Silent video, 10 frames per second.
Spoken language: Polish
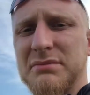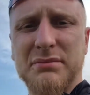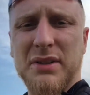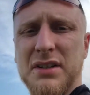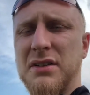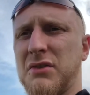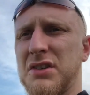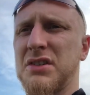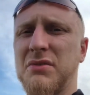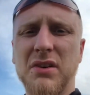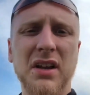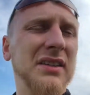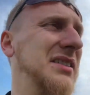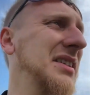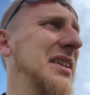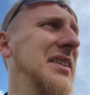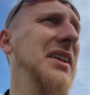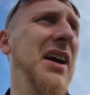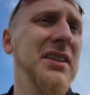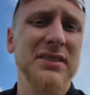Bardziej właśnie wolę jechać,